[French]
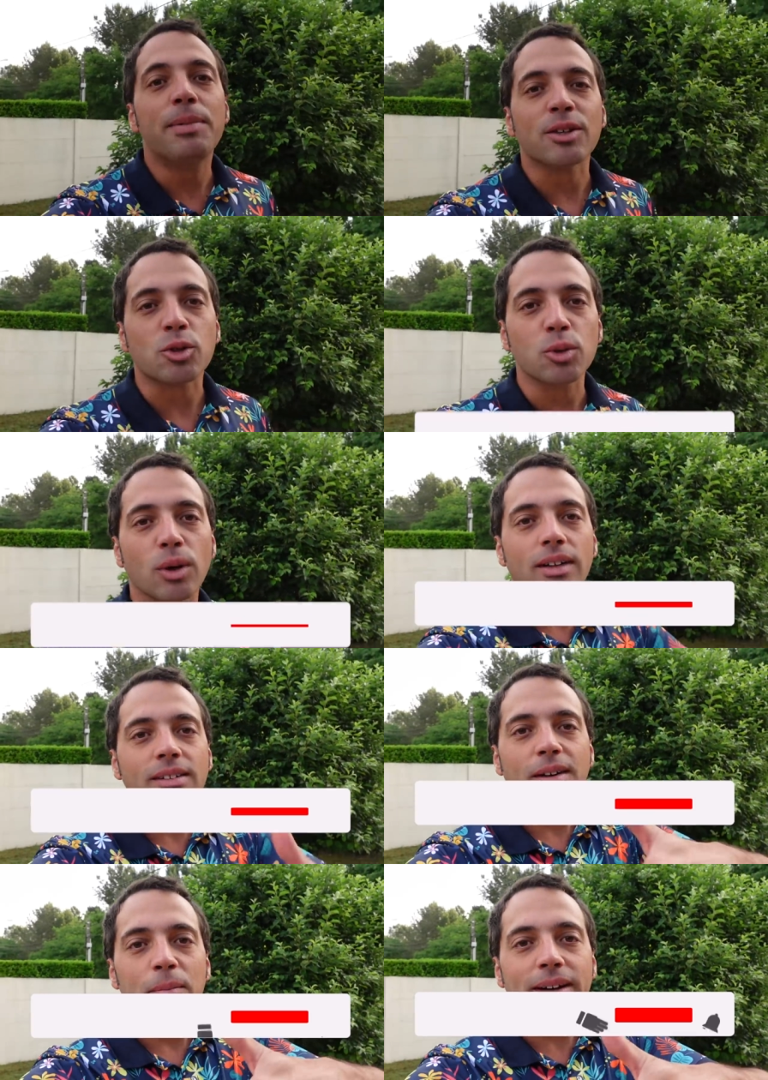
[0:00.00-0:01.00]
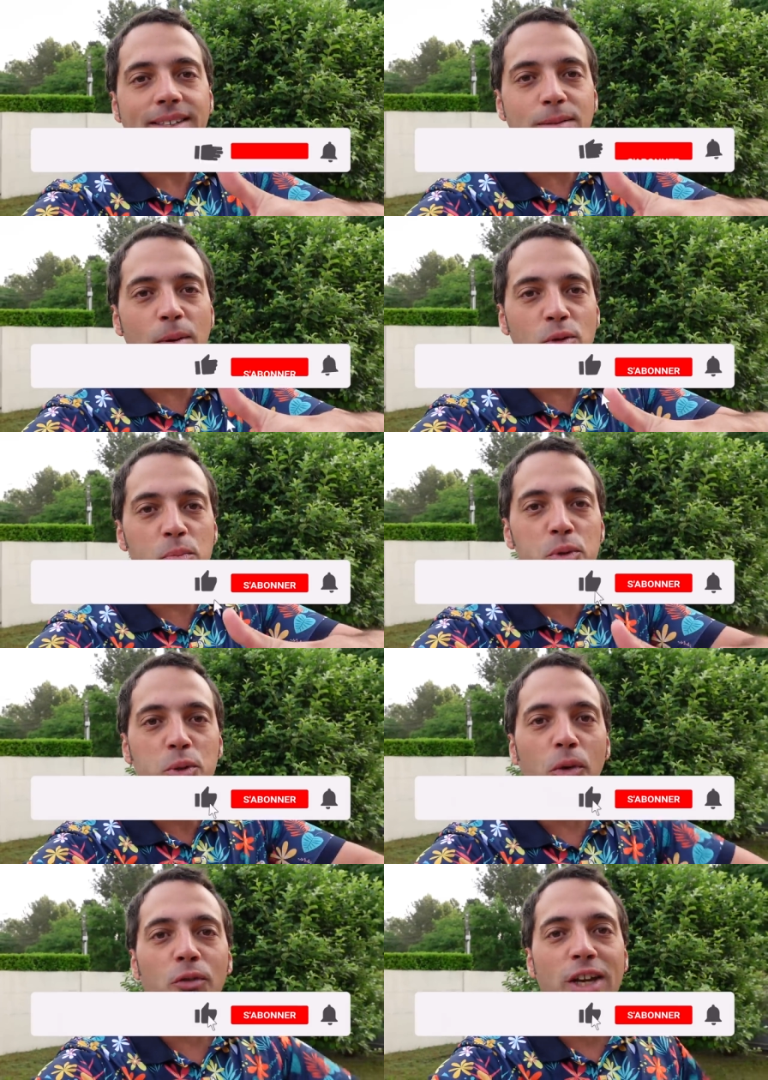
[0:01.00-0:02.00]
bien sûr, un hein, maximum de
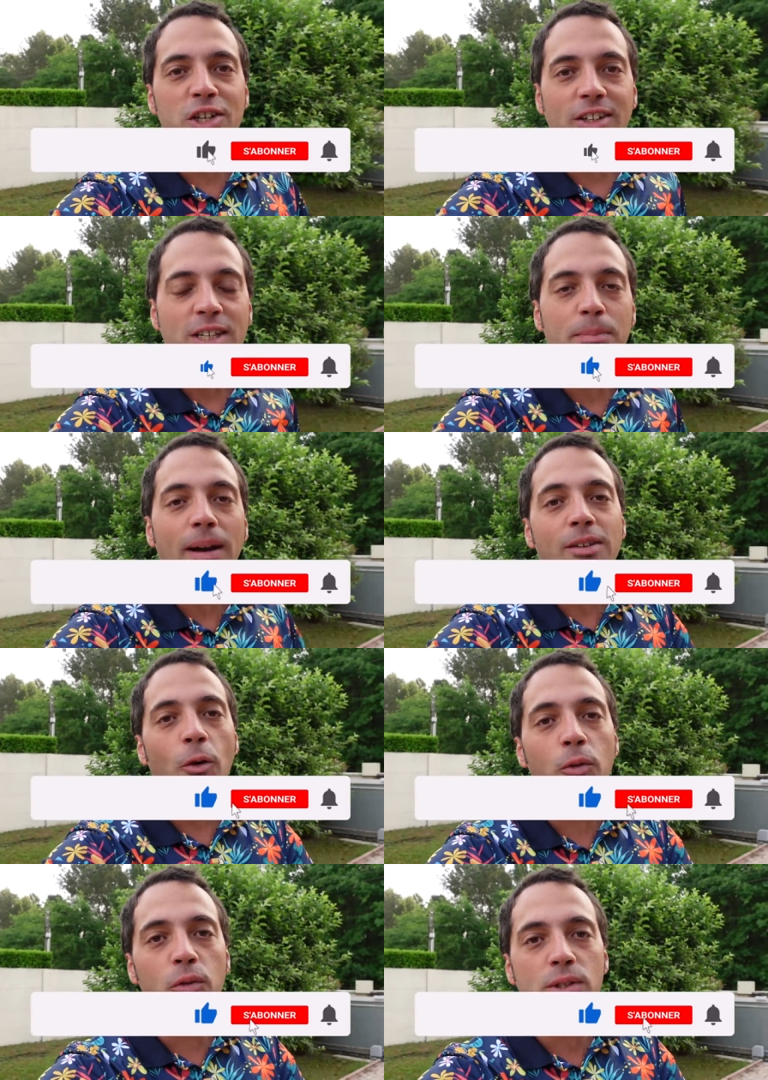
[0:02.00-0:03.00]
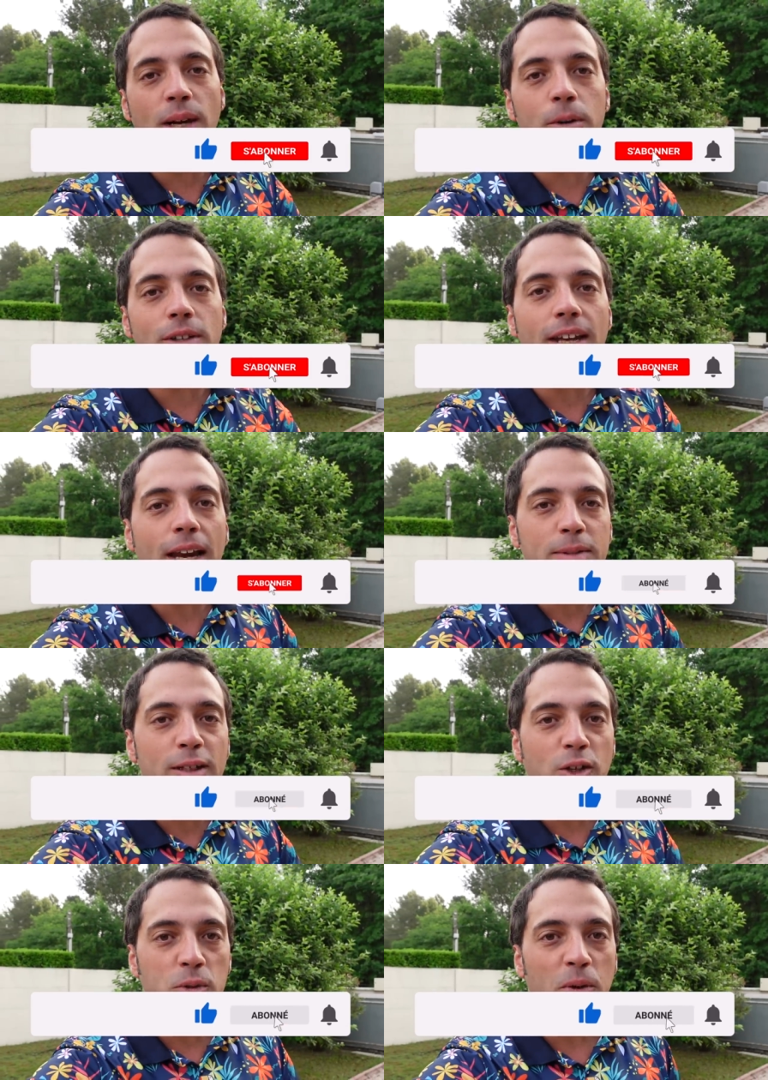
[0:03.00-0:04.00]
pouces pour le voyage en Espagne. Vous vous abonnez, la
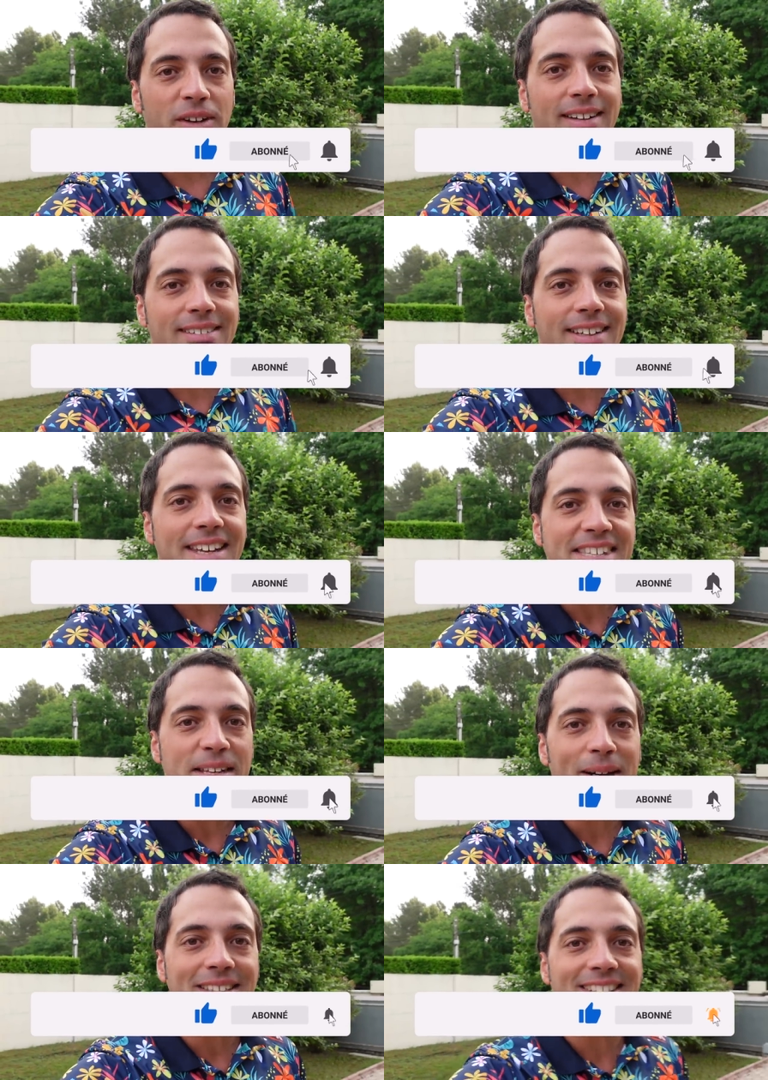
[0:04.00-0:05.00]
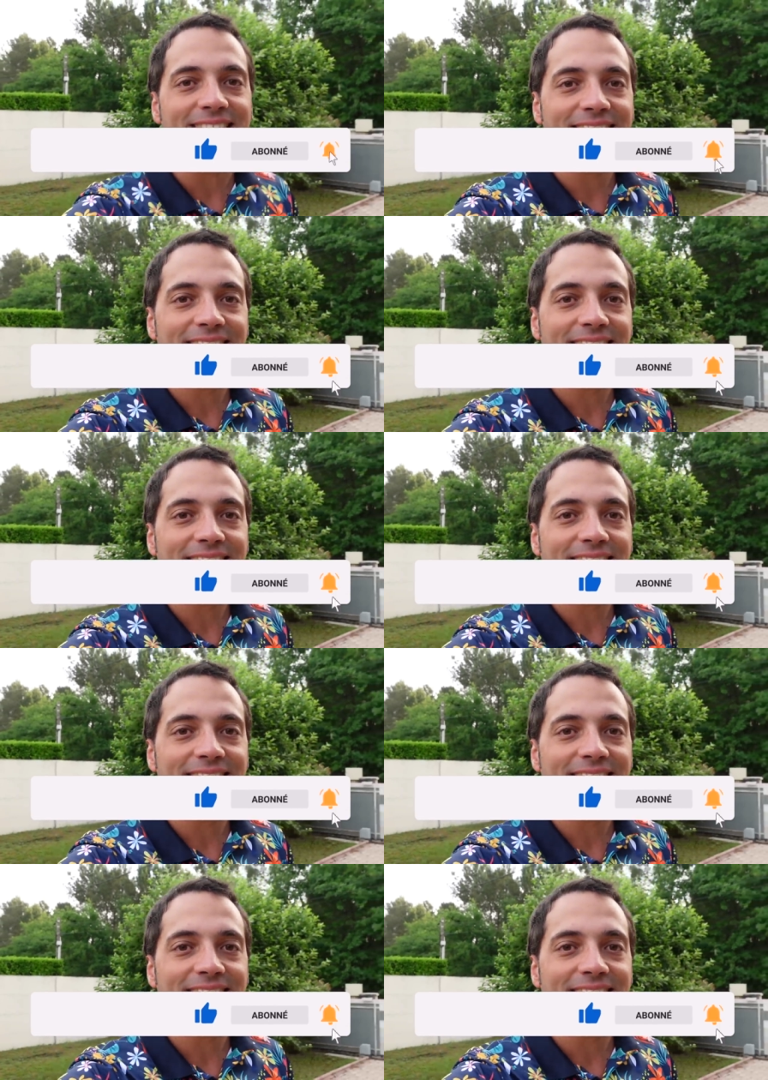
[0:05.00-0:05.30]
petite cloche pour rien rater et c'est parti. Bon